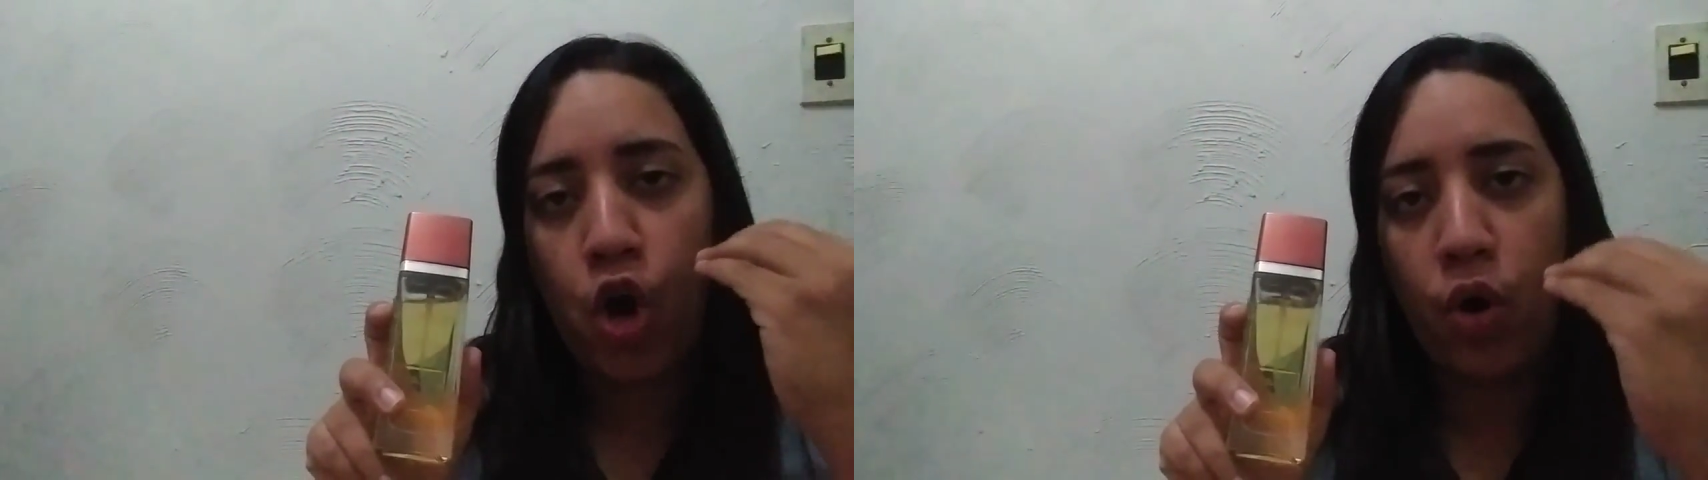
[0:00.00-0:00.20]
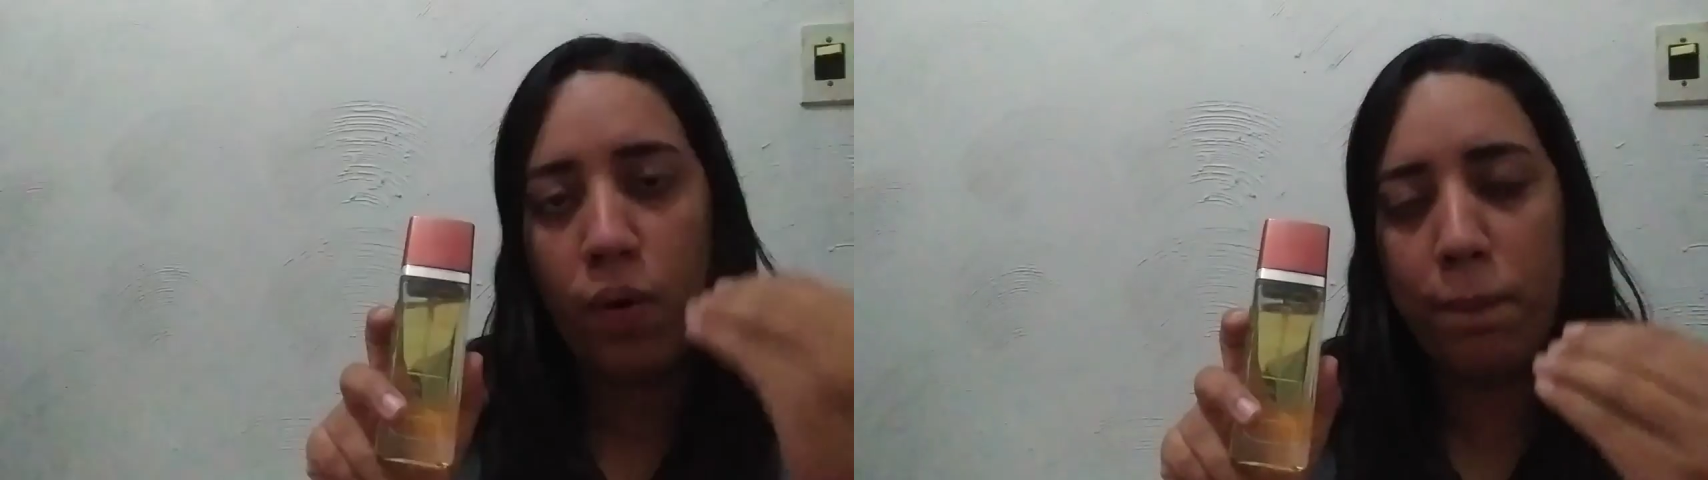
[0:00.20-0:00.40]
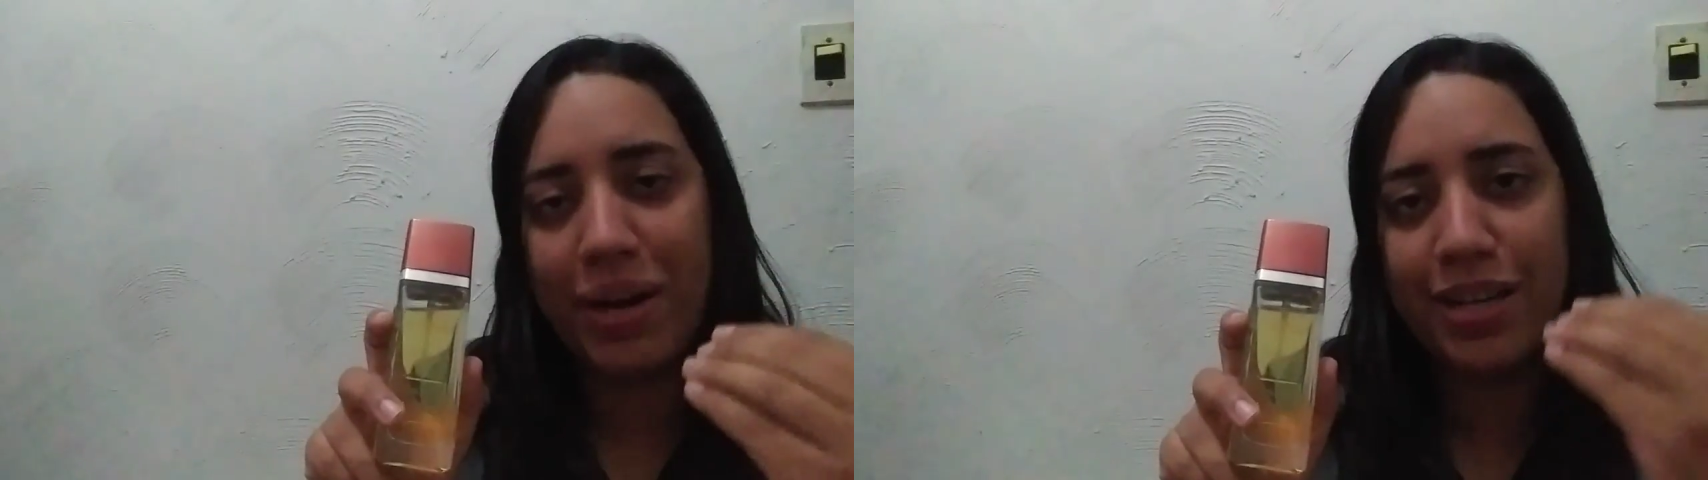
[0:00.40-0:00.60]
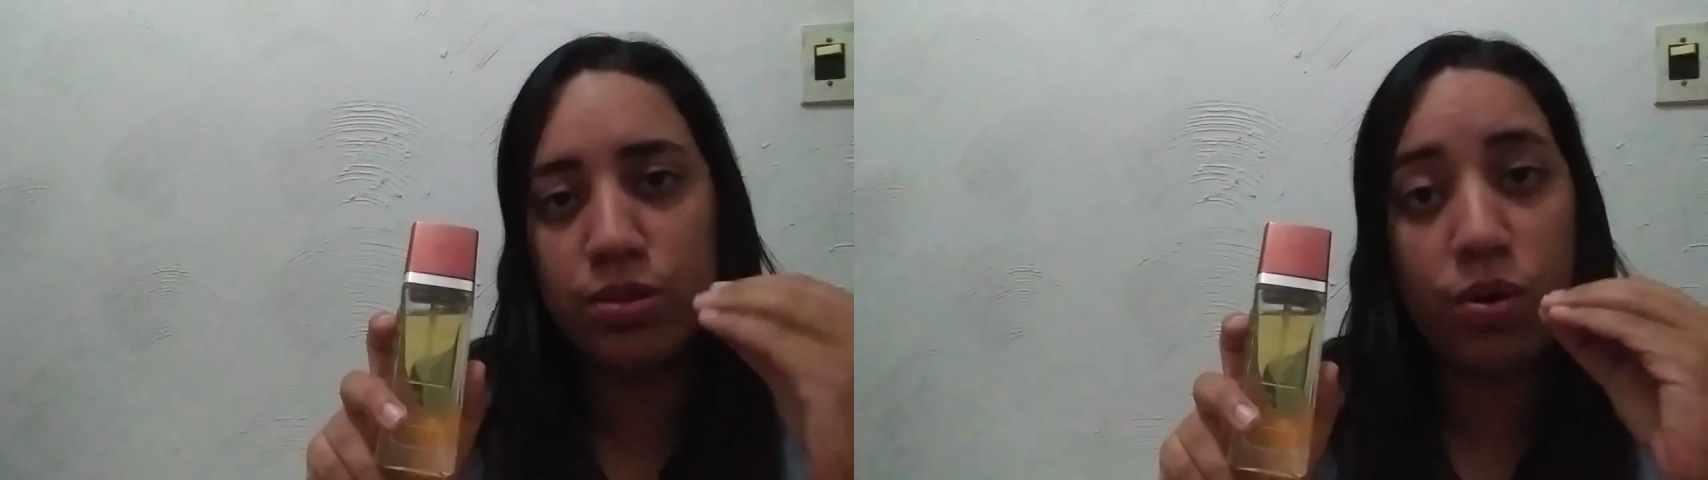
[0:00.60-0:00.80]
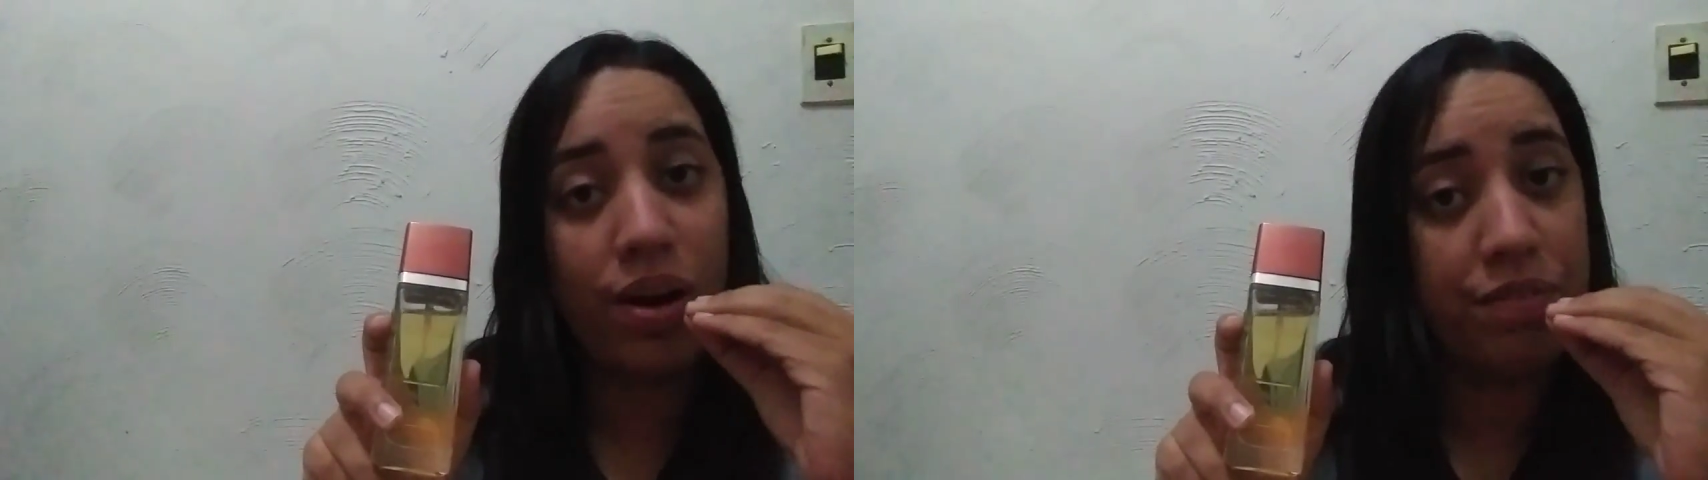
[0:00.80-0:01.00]

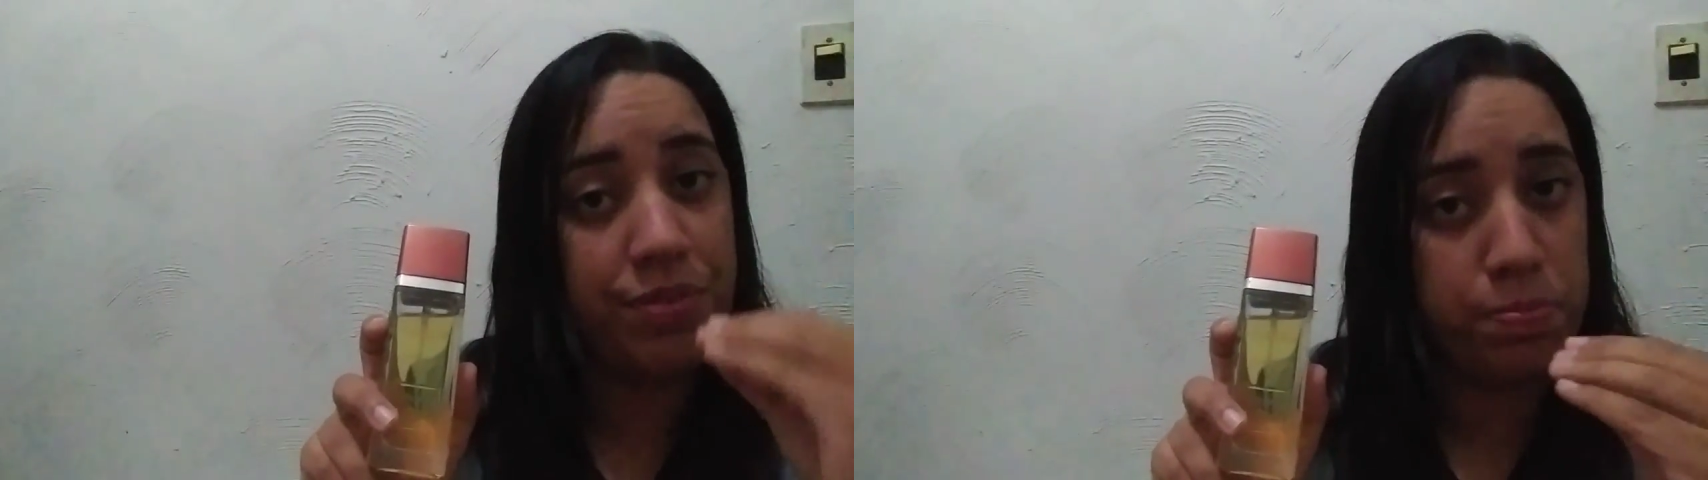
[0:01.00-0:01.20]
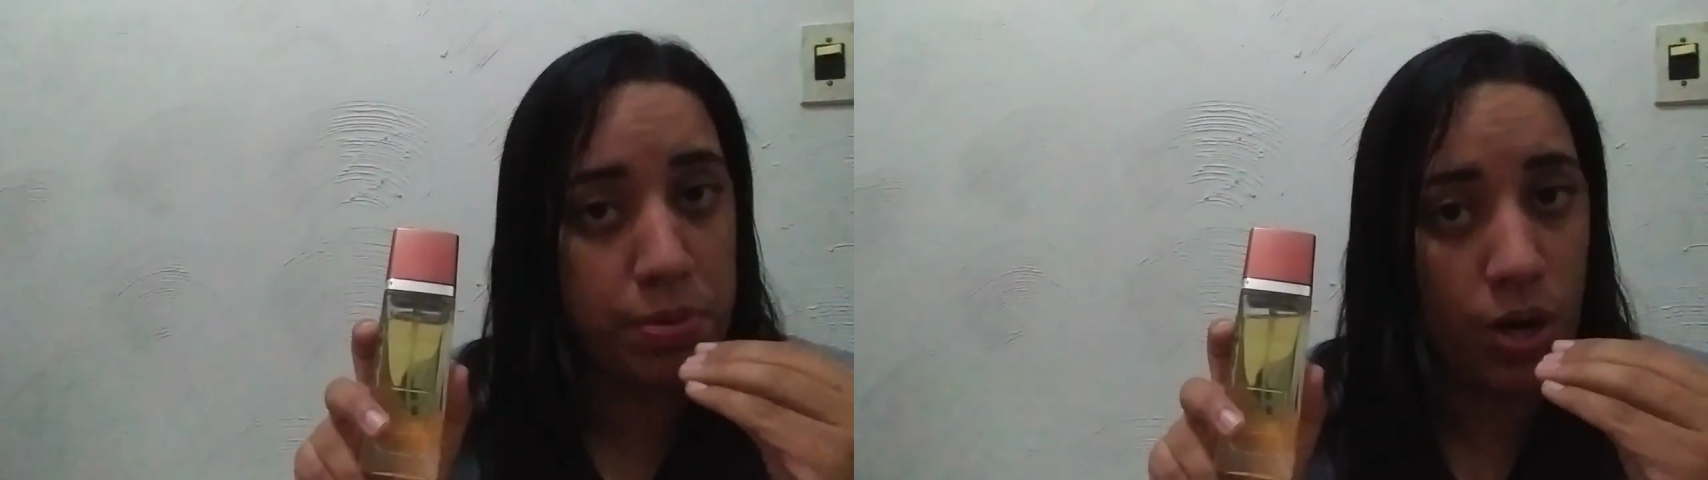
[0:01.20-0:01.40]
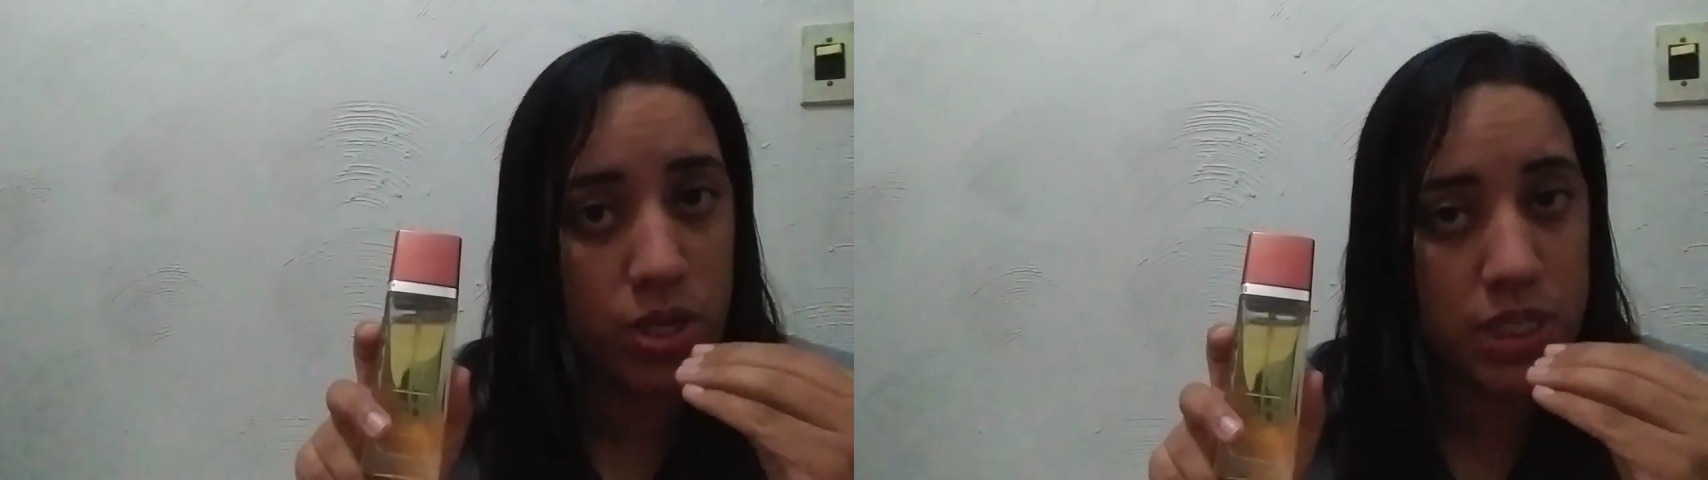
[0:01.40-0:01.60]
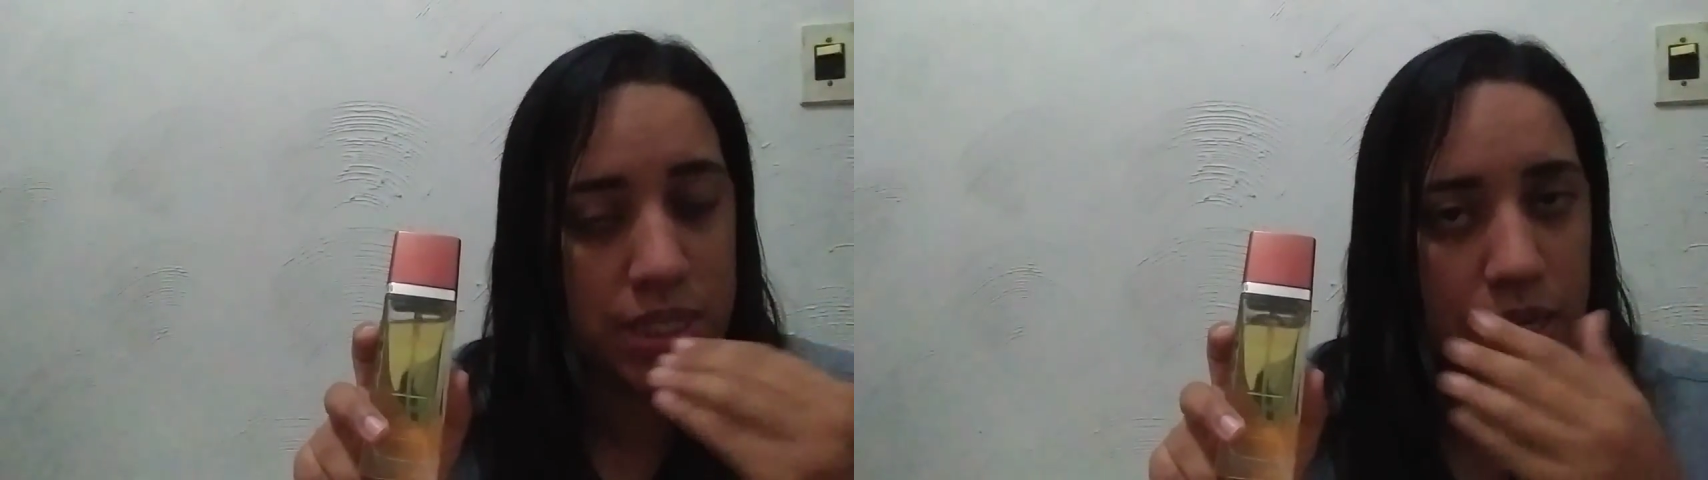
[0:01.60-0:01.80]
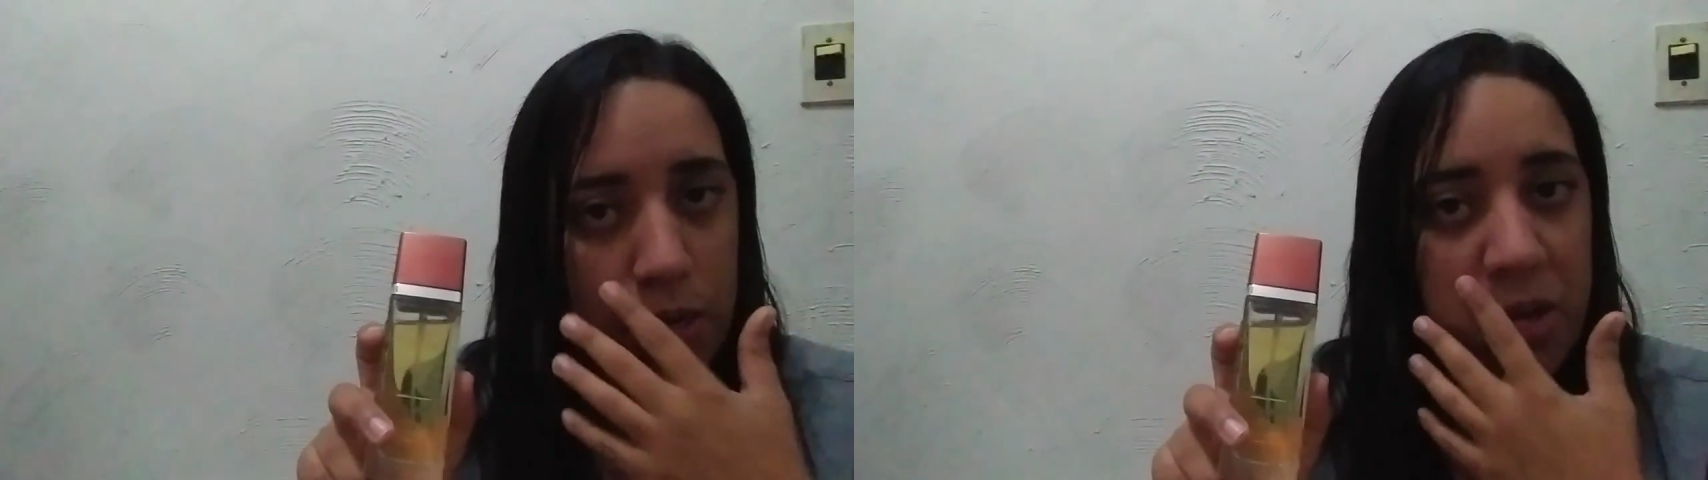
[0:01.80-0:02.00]
Comprando com a VIP
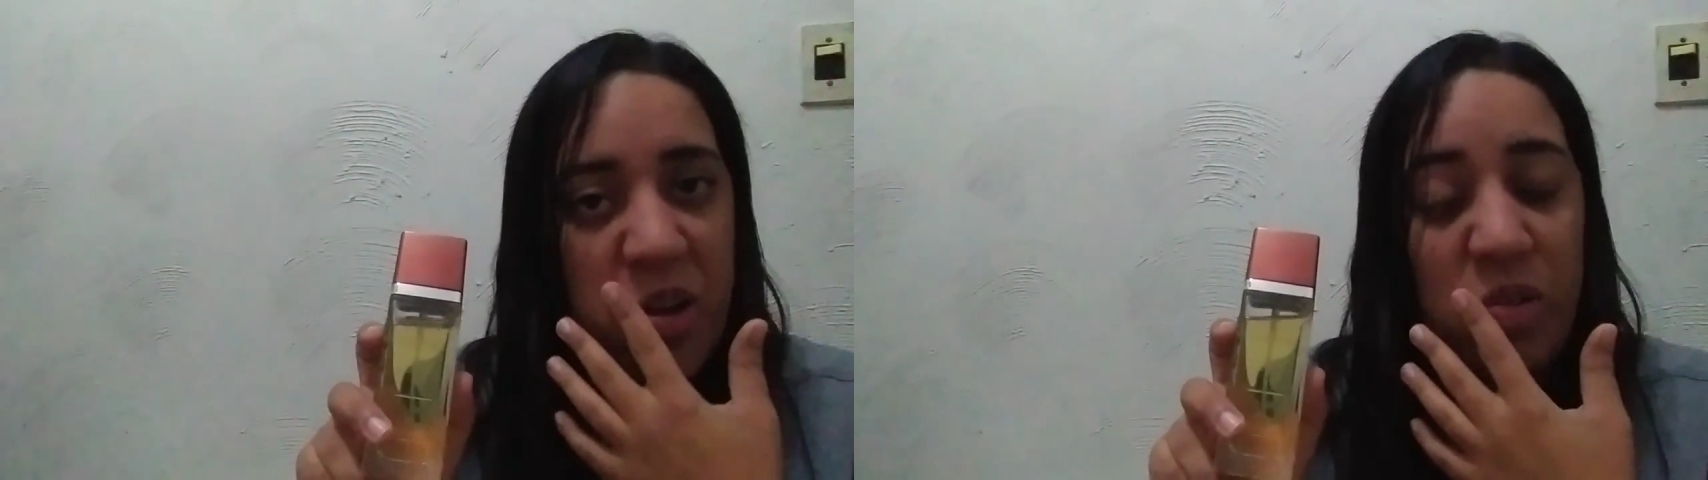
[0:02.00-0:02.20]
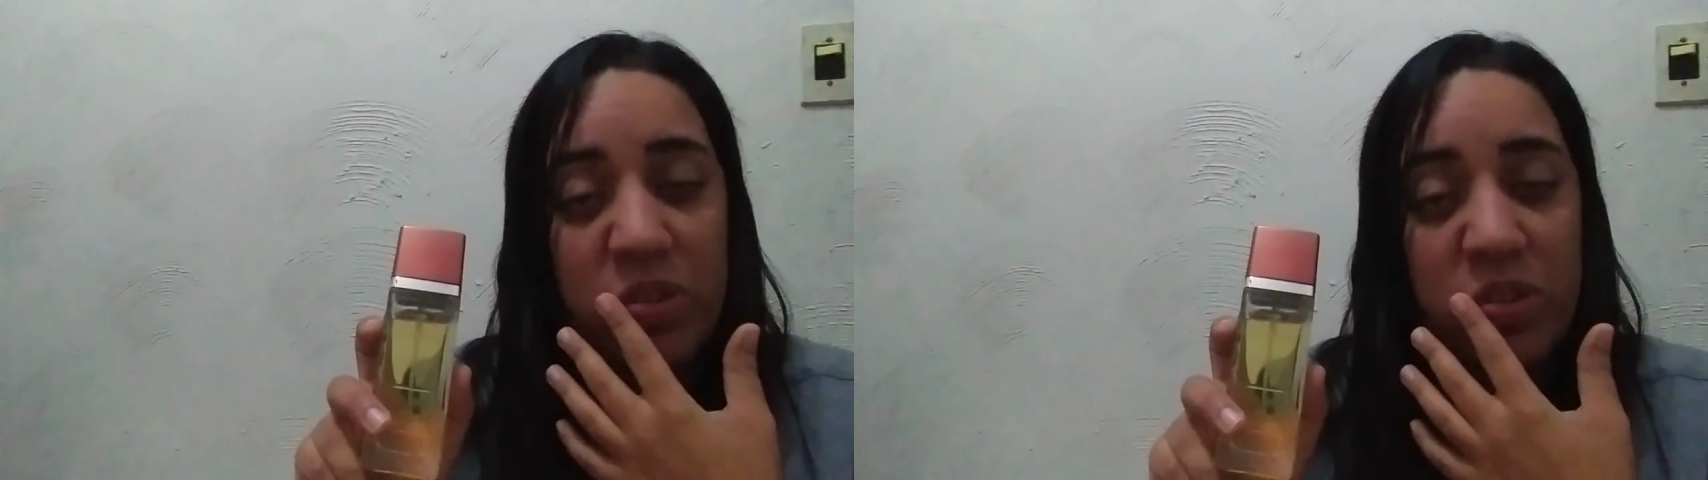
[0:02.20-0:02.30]
Rosé,